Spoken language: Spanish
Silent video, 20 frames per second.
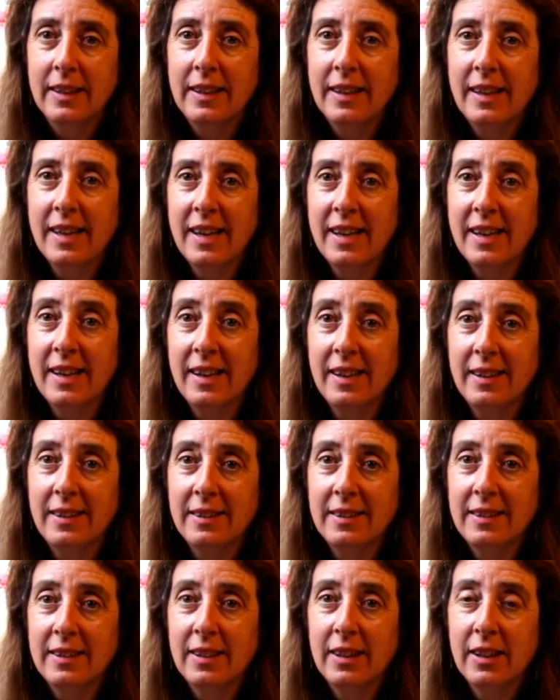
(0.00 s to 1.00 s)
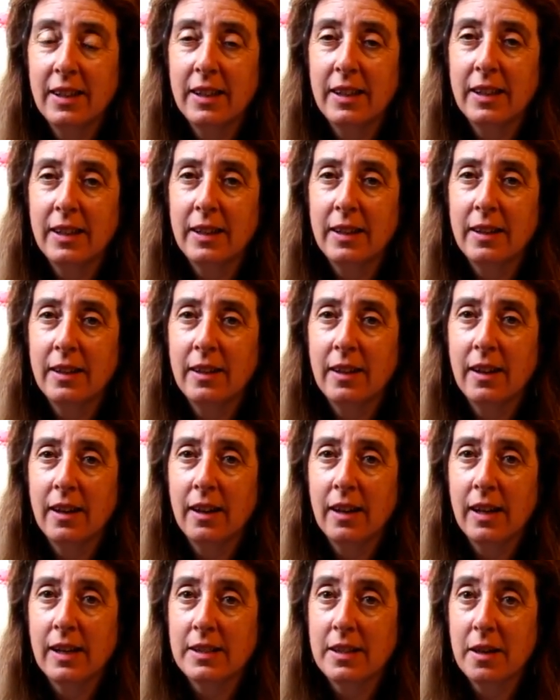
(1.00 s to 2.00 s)
que eran eh,
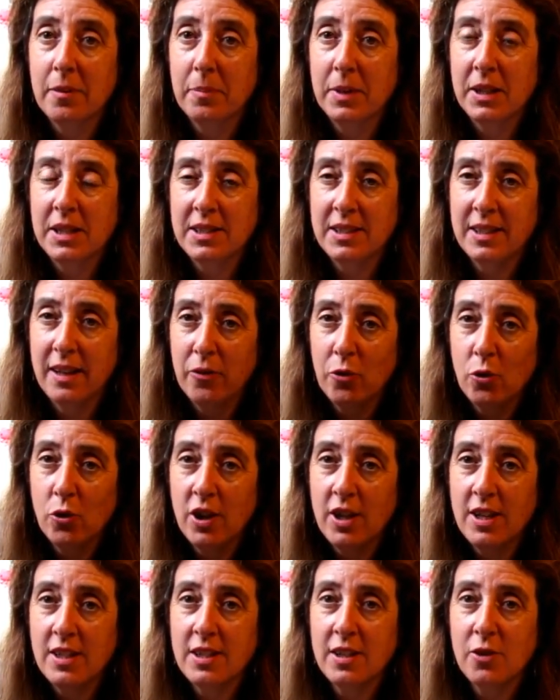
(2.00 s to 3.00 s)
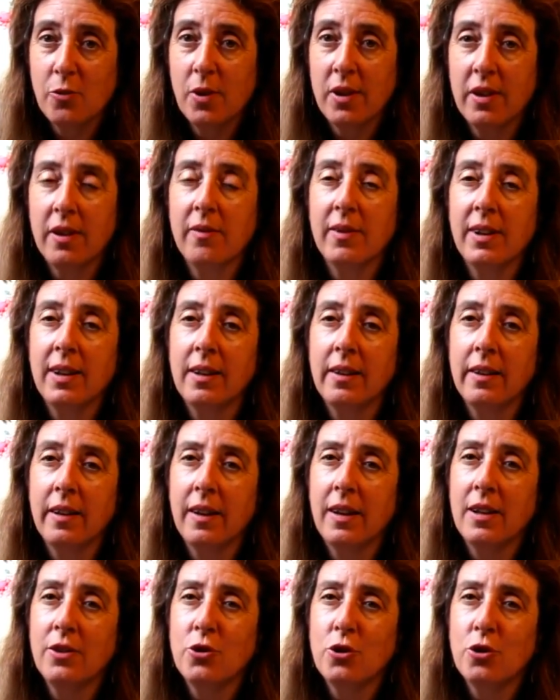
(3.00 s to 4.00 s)
las administradoras se guardaban el
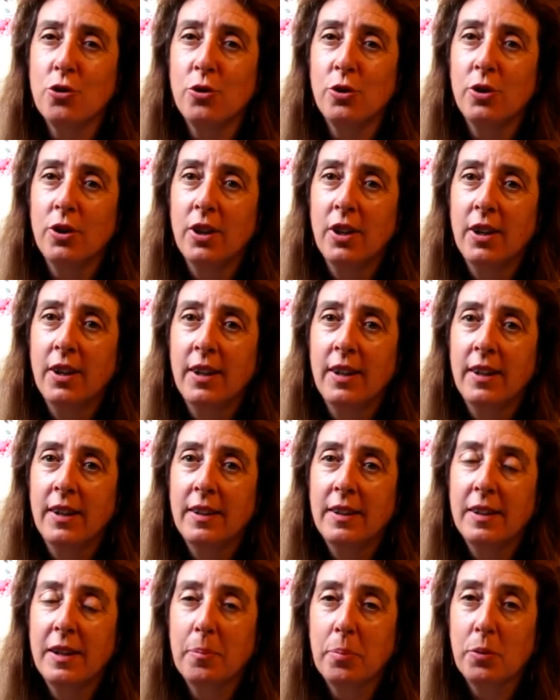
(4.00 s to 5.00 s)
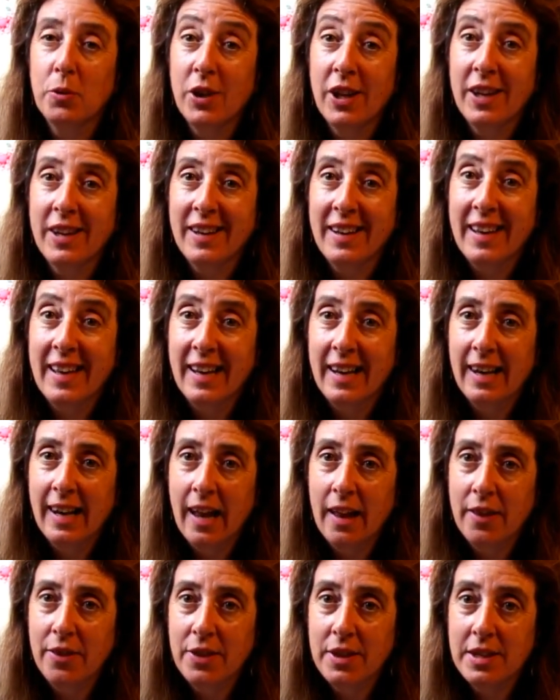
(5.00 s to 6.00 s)
derecho de poner
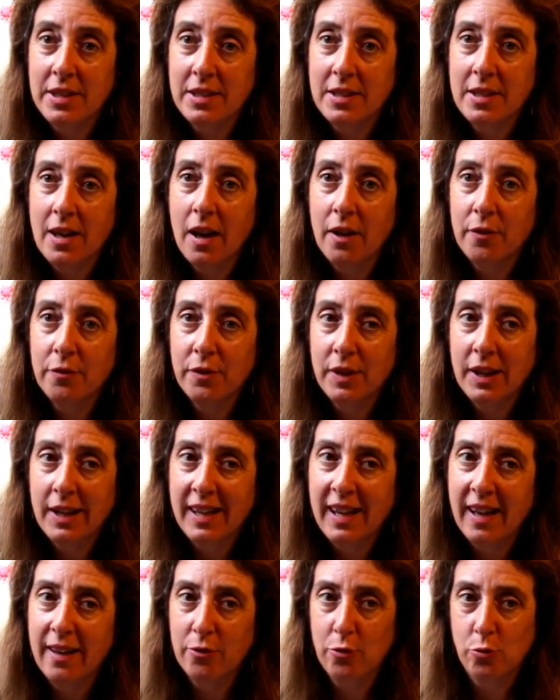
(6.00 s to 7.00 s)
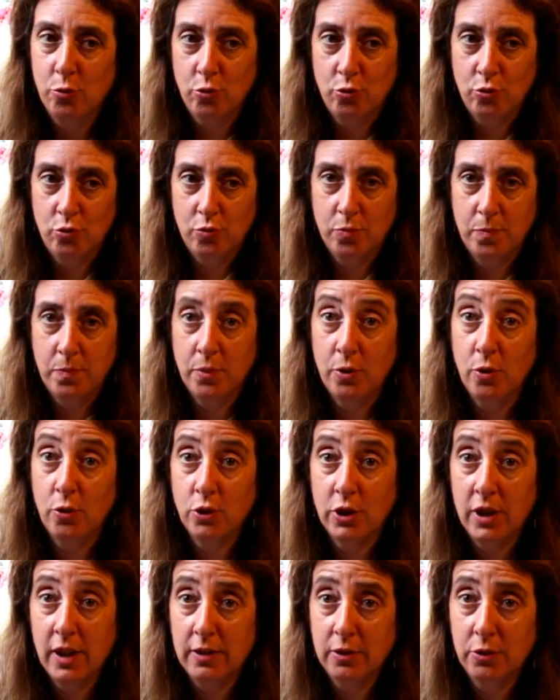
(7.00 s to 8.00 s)
enlaces afiliados. Por
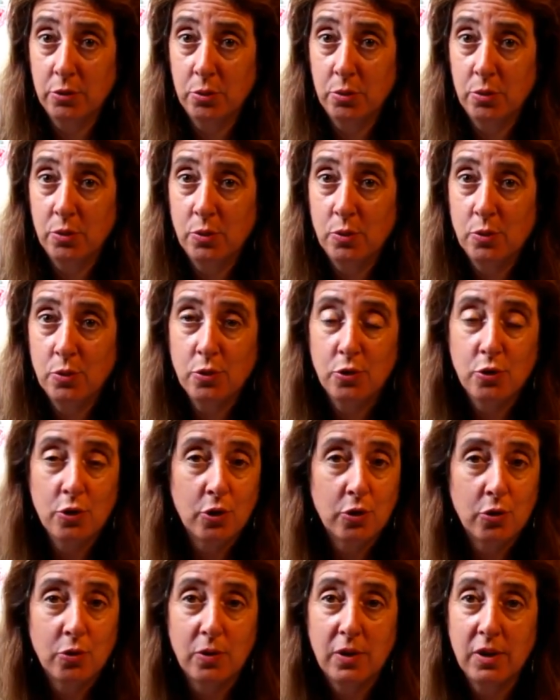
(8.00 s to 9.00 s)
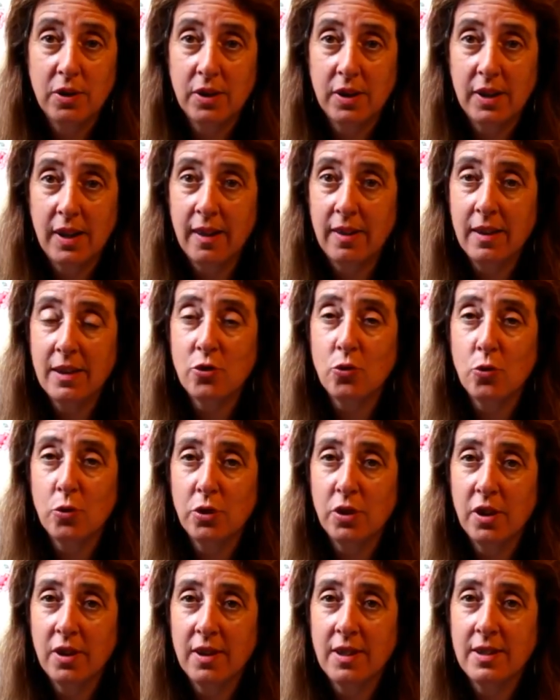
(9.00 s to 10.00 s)
lo tanto, yo no hice nada a
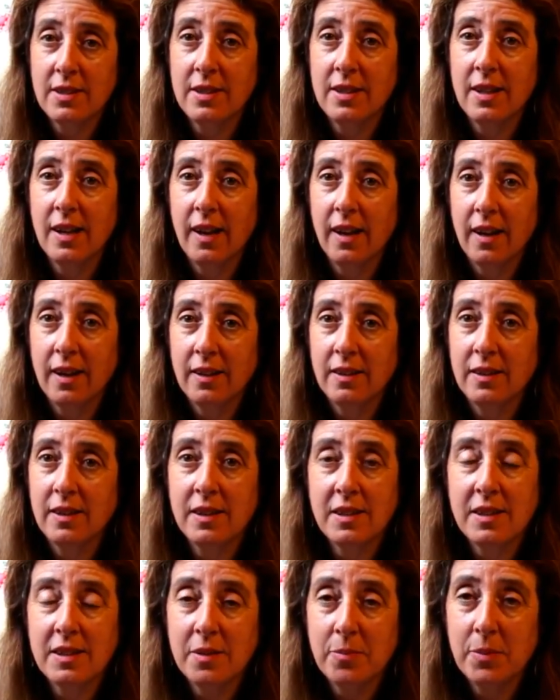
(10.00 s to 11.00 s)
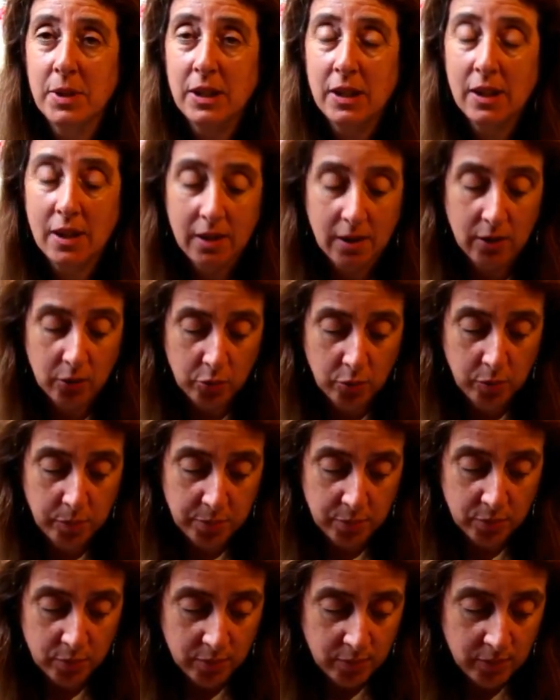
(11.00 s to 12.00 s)
escondidas de la gente que se metía en el
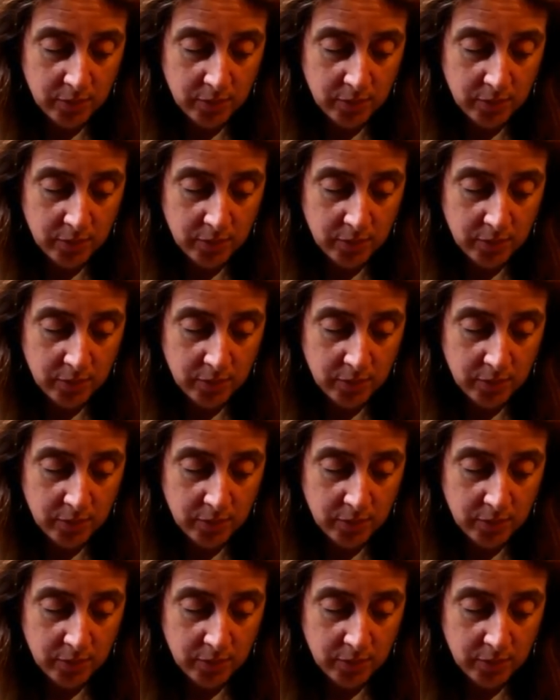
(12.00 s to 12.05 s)
grupo.